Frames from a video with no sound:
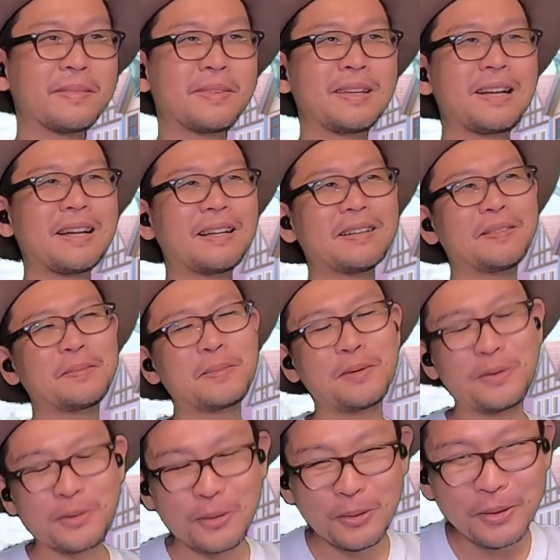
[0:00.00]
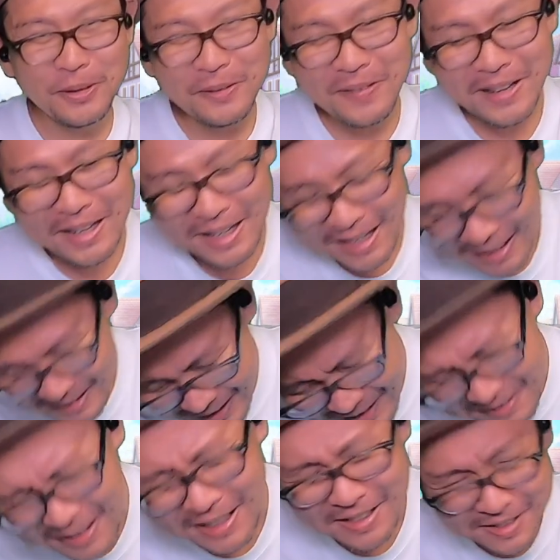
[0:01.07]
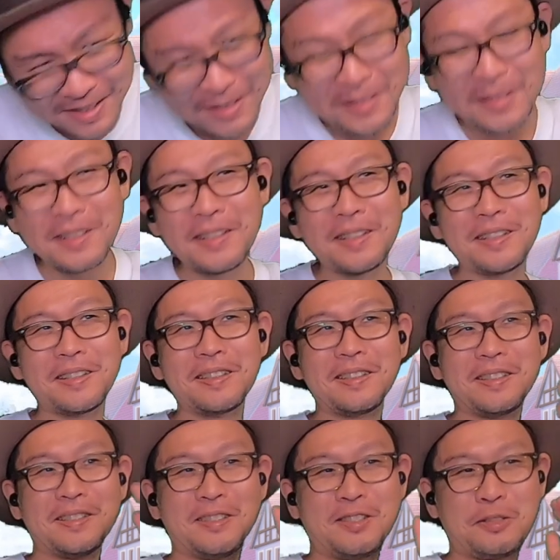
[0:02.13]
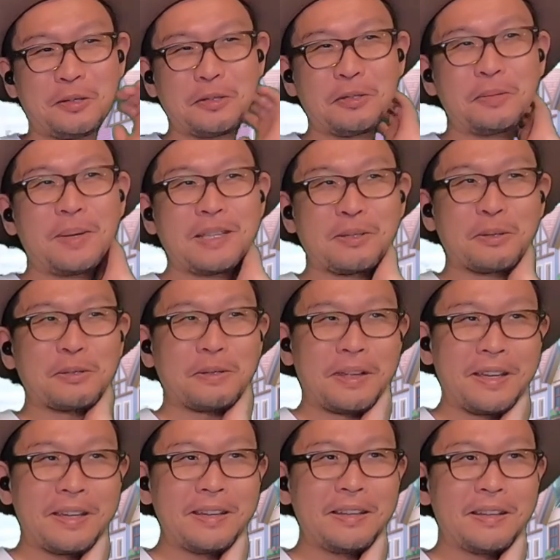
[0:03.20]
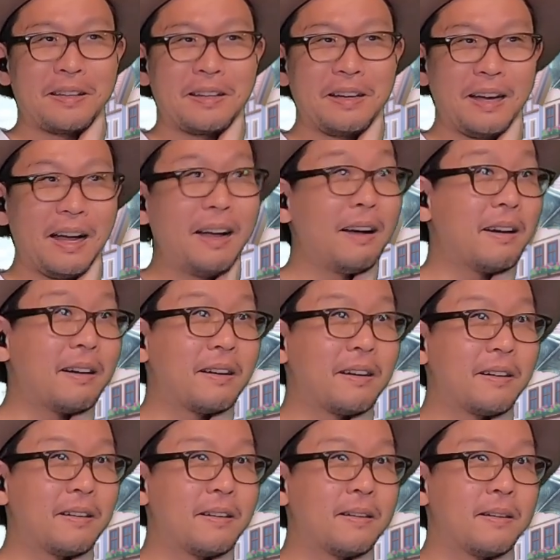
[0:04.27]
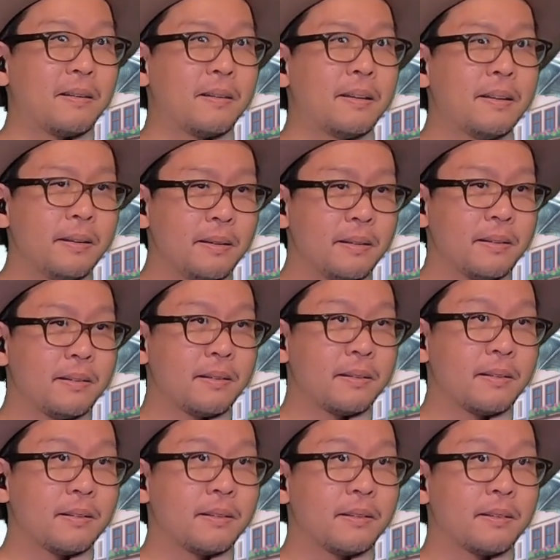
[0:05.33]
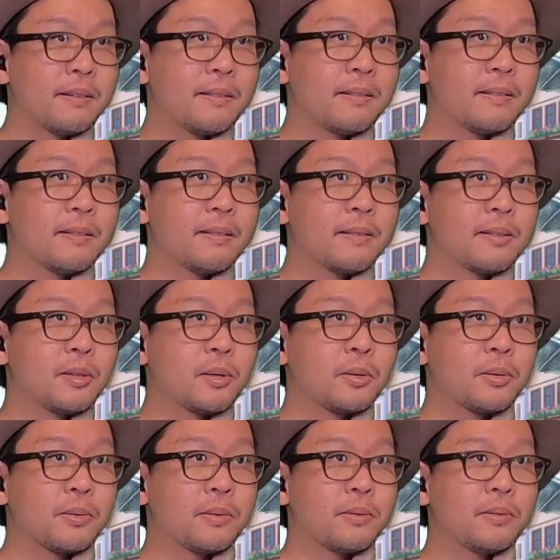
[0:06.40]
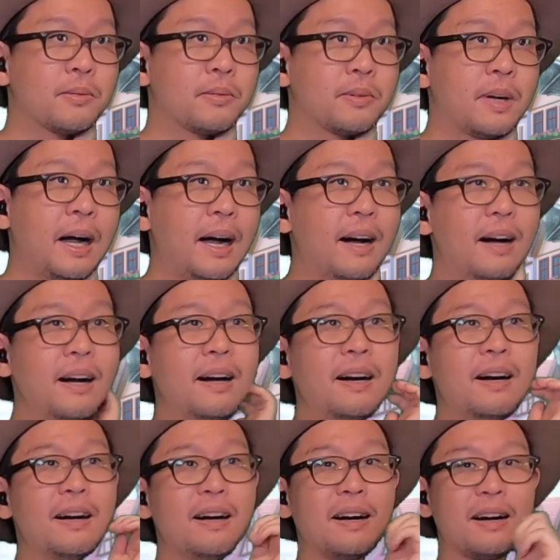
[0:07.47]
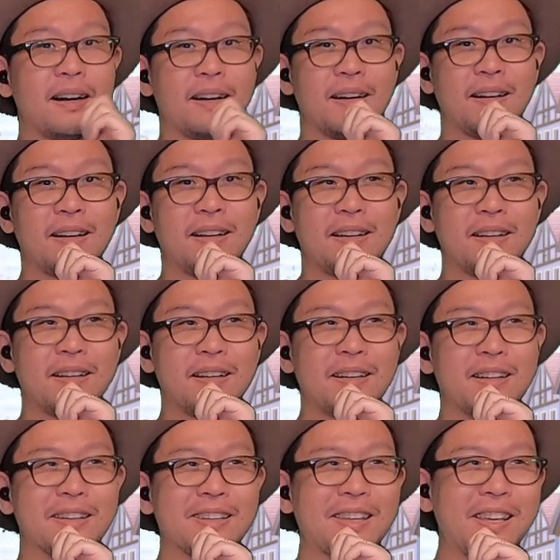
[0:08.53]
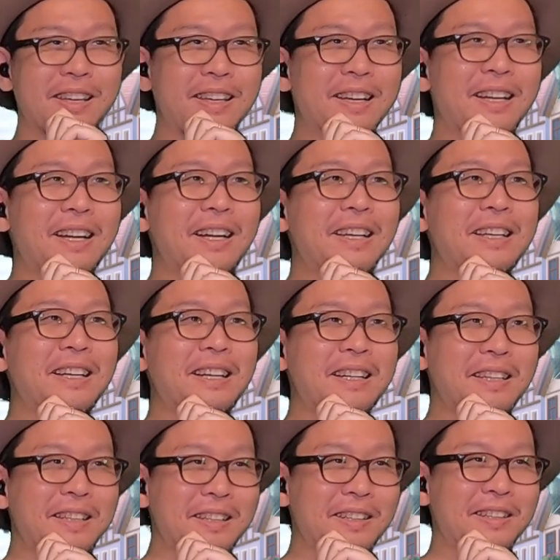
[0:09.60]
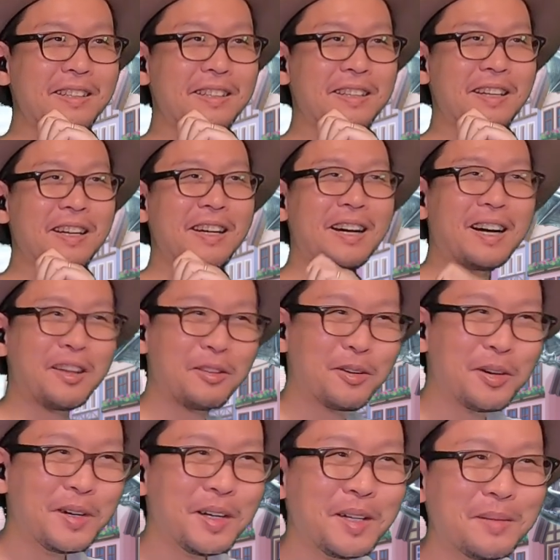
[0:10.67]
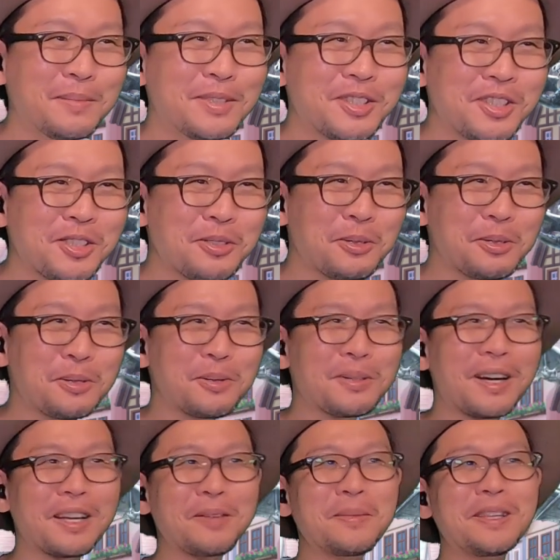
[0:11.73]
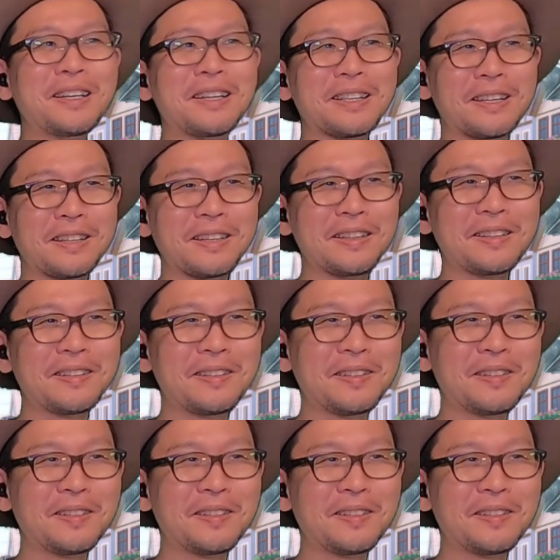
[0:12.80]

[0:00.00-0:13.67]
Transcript: いや、もうこれは勝てるはず。上級魔族ね。あ、え、どういうこと。ああ、結界がね、あの、虫を取るあれみたいだね。